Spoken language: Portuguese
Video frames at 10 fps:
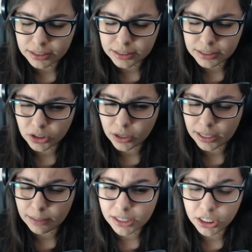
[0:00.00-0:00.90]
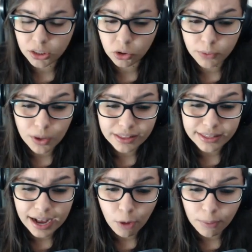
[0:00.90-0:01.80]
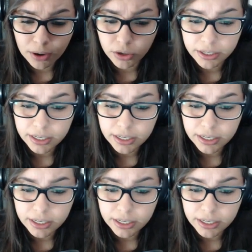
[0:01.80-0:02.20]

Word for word: Nossa senhora da magia. Iluminou até a alma